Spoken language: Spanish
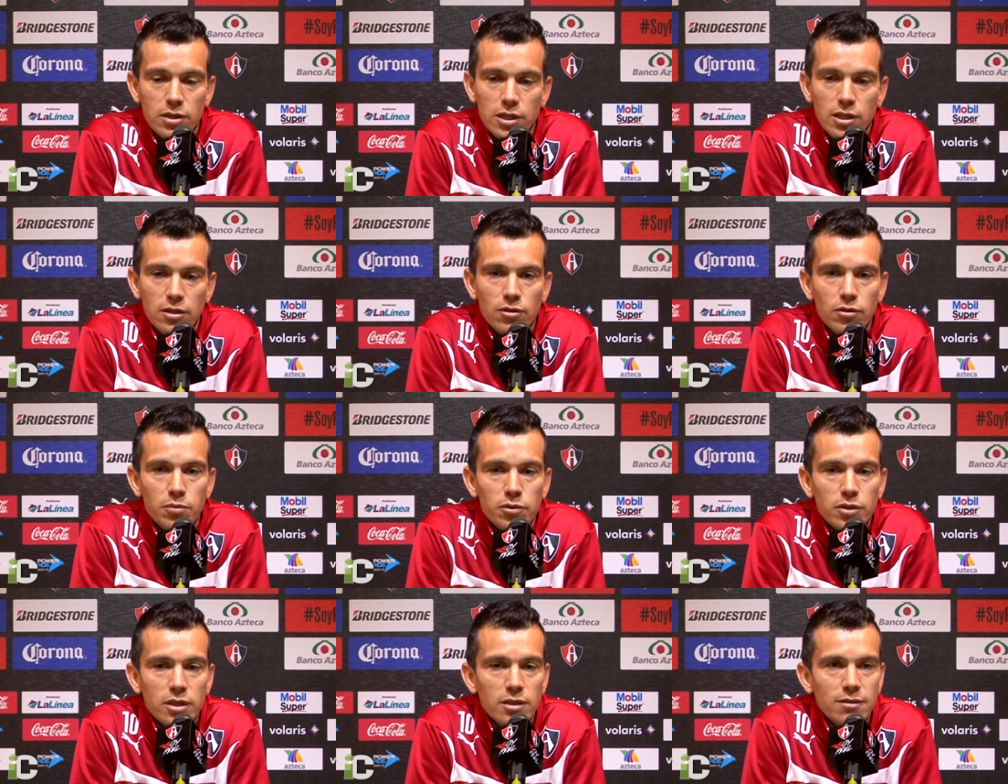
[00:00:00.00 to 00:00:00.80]
Si no,
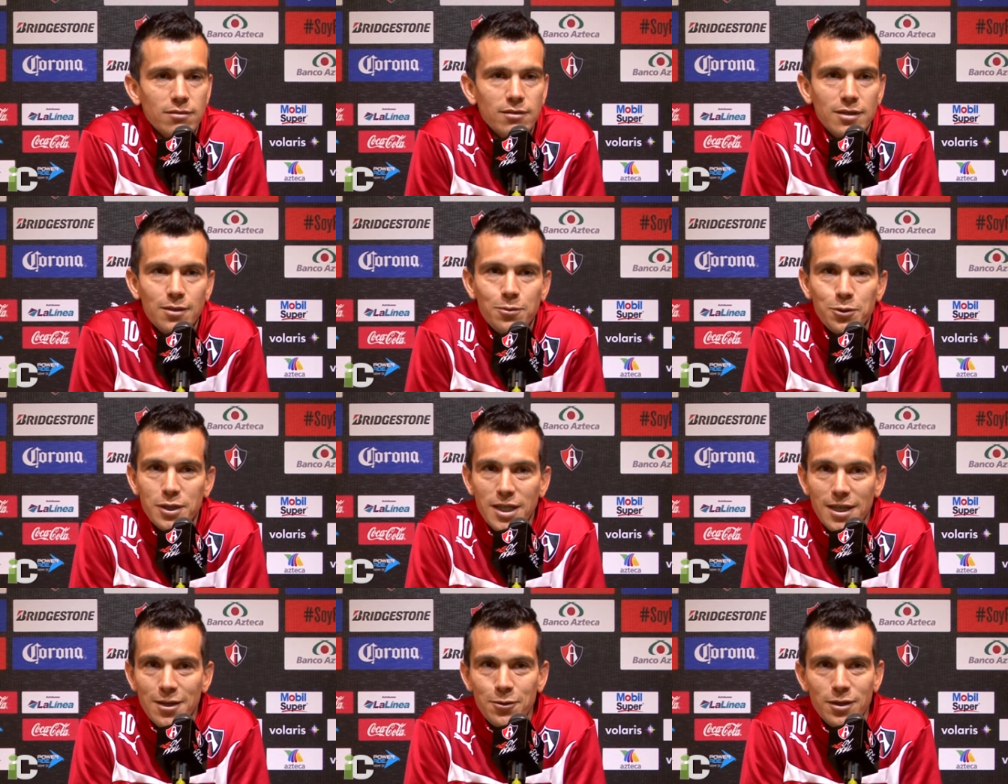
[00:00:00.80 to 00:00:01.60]
pues se
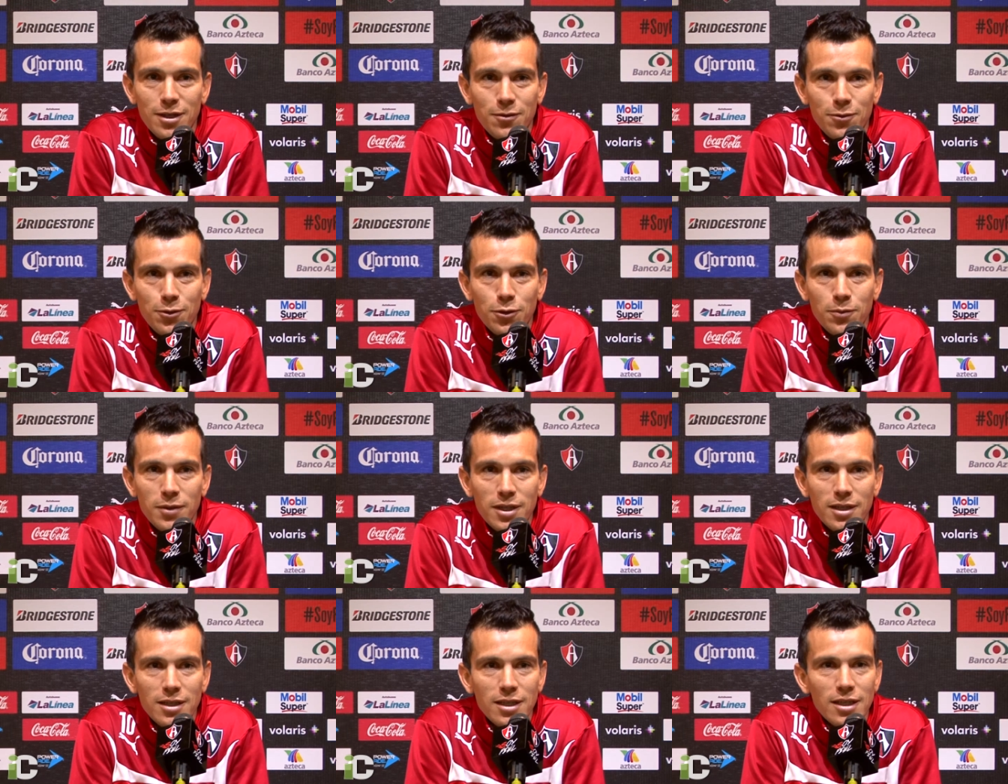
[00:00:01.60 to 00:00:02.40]
buscará otra
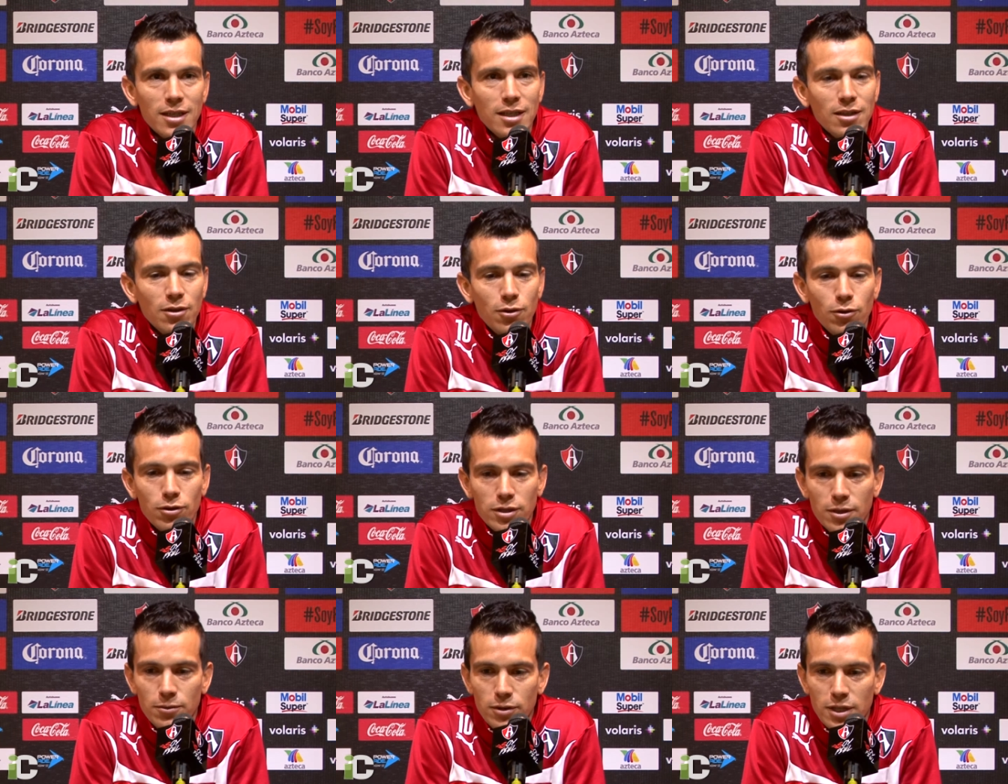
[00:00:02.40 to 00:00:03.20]
forma o
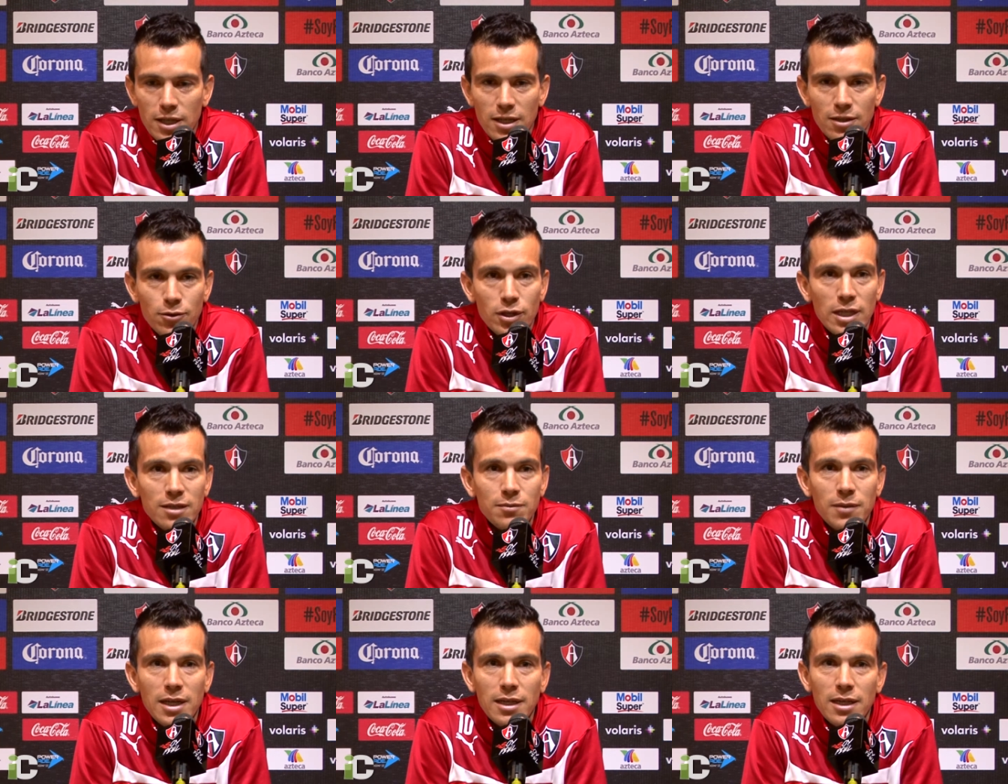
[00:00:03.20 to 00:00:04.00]
se buscarán
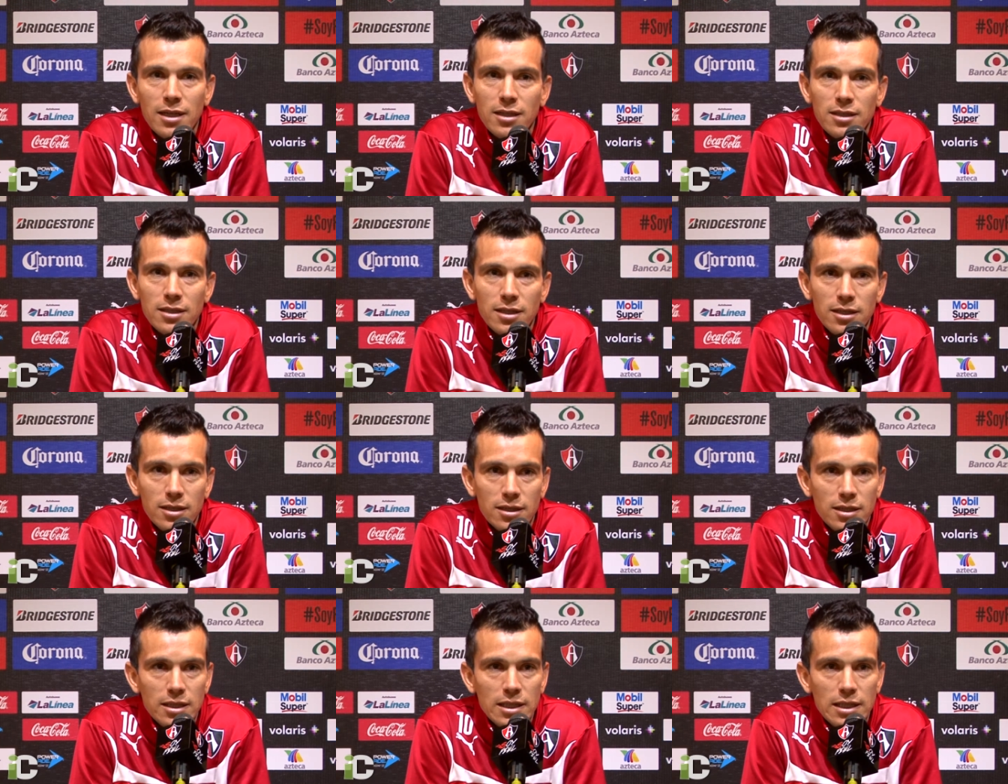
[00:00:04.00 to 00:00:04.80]
otras maneras
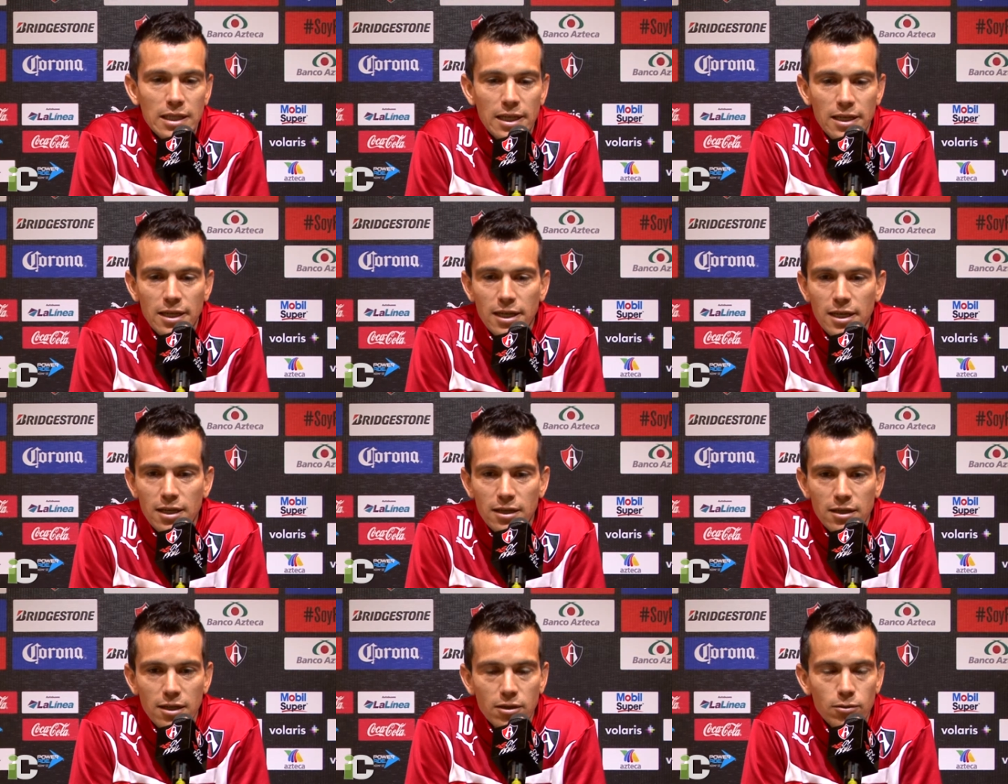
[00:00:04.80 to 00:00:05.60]
de, de llegar
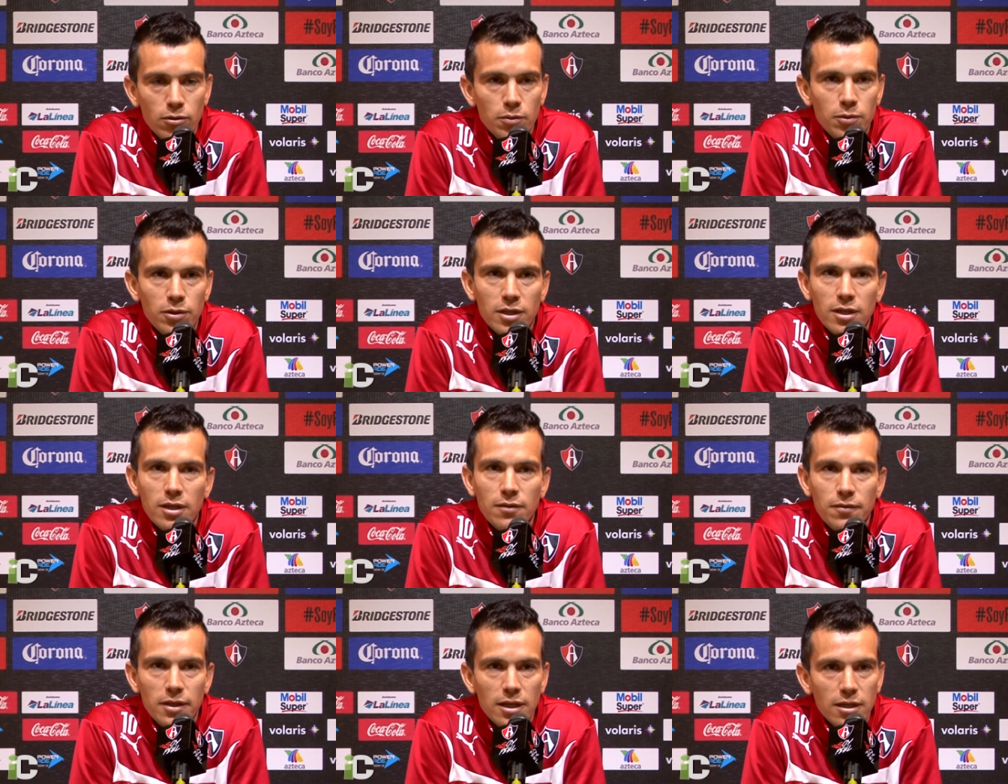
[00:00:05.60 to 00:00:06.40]
al título, porque
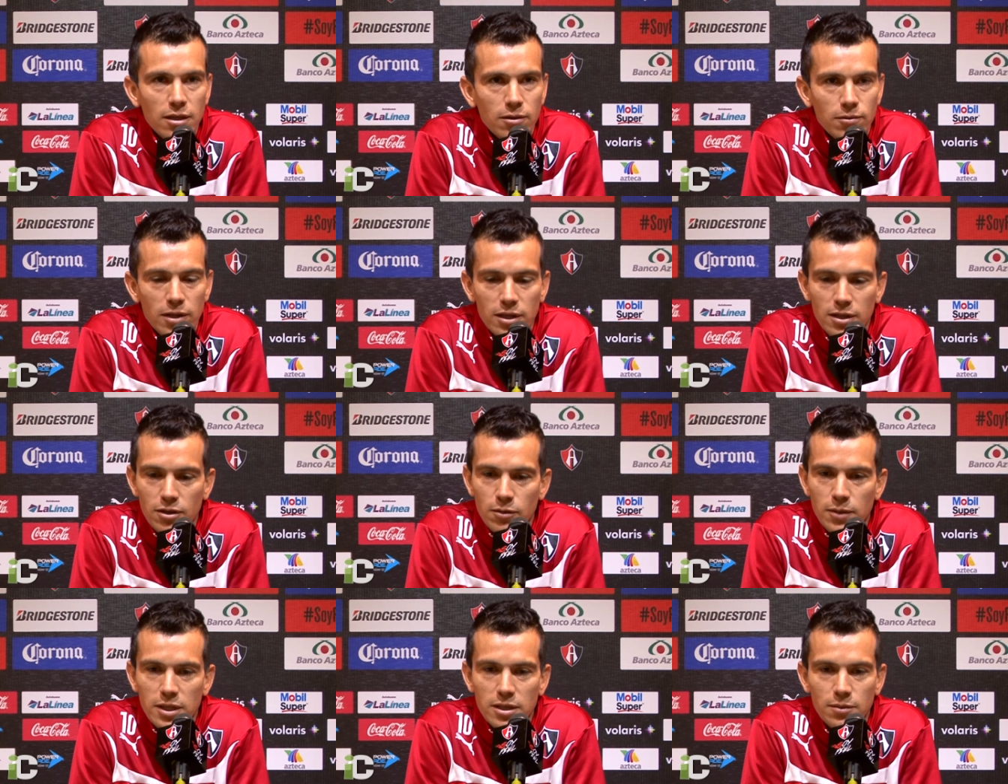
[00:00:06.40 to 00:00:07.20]
al final de cuentas
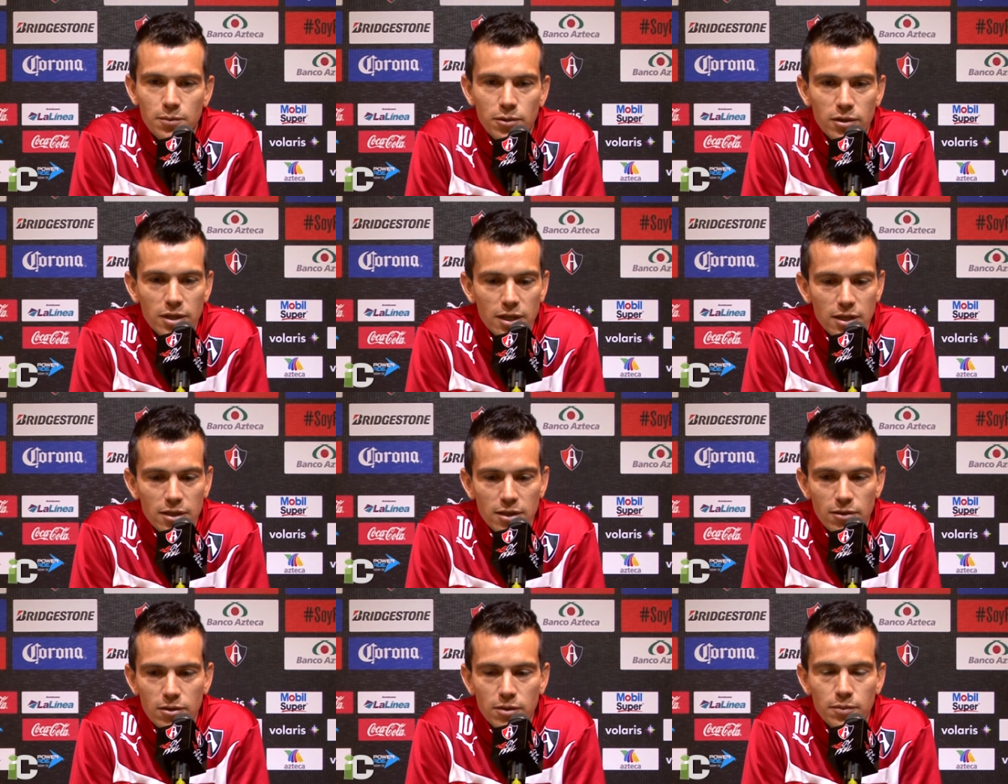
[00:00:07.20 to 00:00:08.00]
lo más
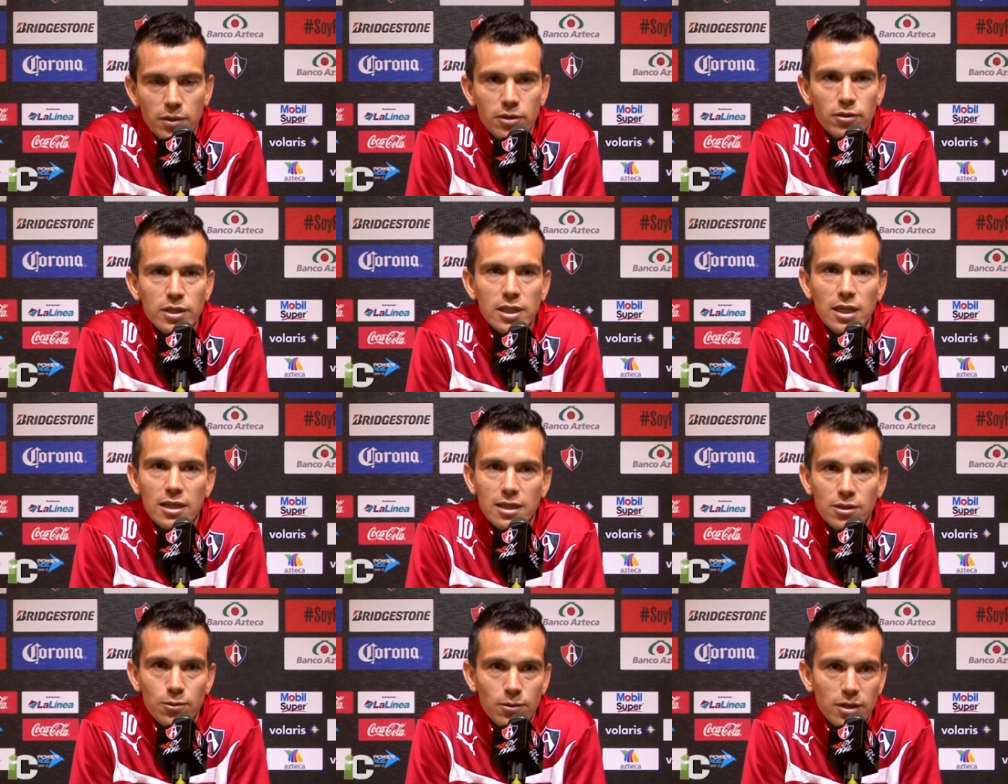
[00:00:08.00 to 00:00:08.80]
importante, lo repito, es el
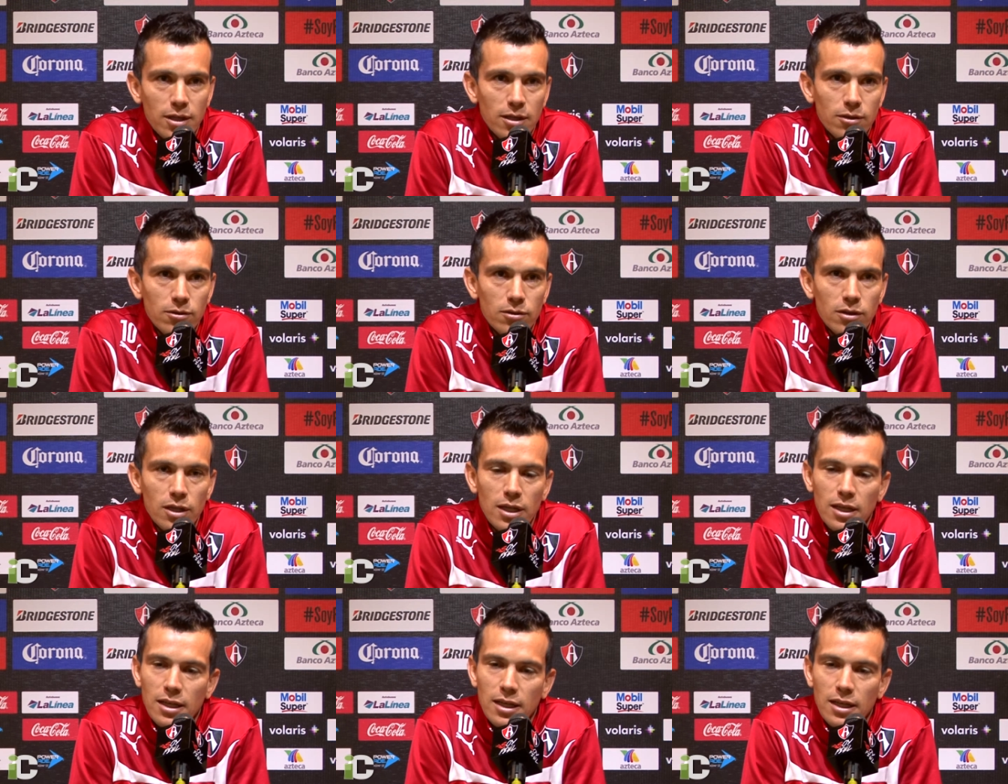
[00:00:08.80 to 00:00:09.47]
resultado